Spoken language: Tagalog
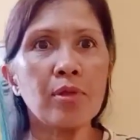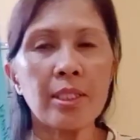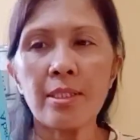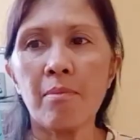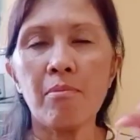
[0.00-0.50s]
ng
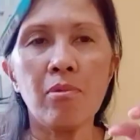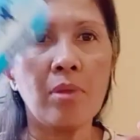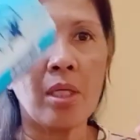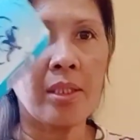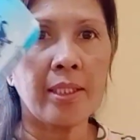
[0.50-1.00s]
isang
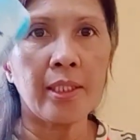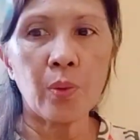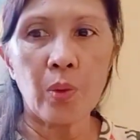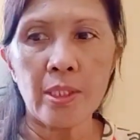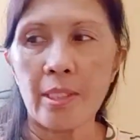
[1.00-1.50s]
bulak
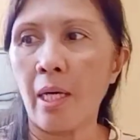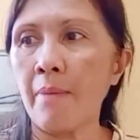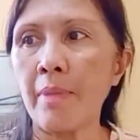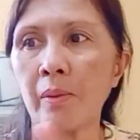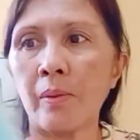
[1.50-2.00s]
ganito isa.
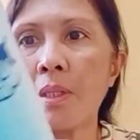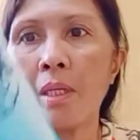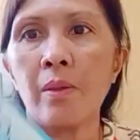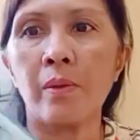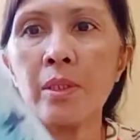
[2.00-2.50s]
Meron
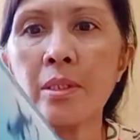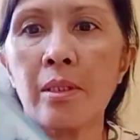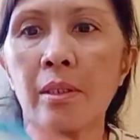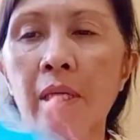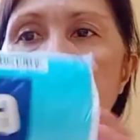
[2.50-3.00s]
tayong isang
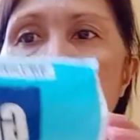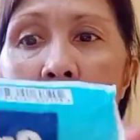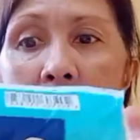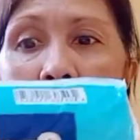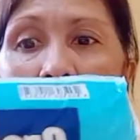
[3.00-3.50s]
grape
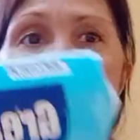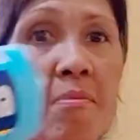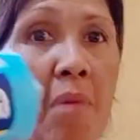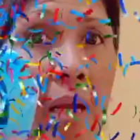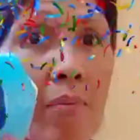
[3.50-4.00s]
vibes kasi
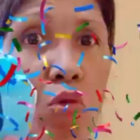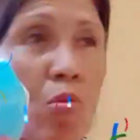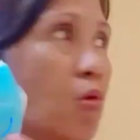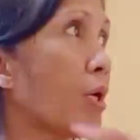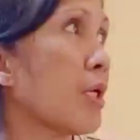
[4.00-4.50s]
malang
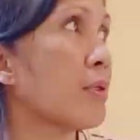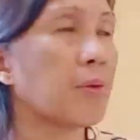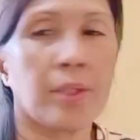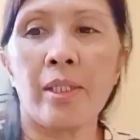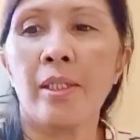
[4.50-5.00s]
kumura ito.
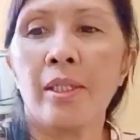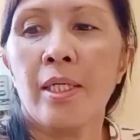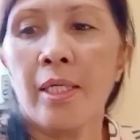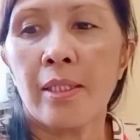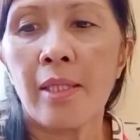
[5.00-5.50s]

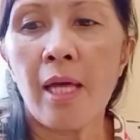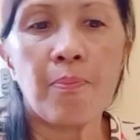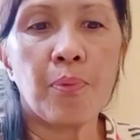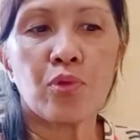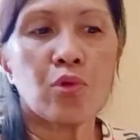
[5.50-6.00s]

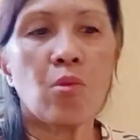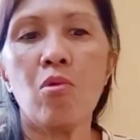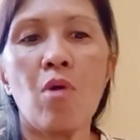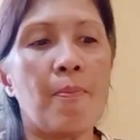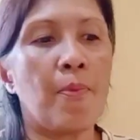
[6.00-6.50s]
Tapos,
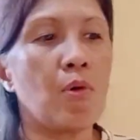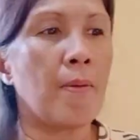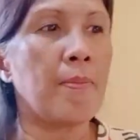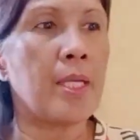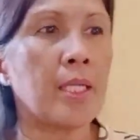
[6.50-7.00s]
kumuha po
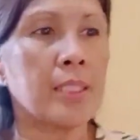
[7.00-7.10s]
kami ng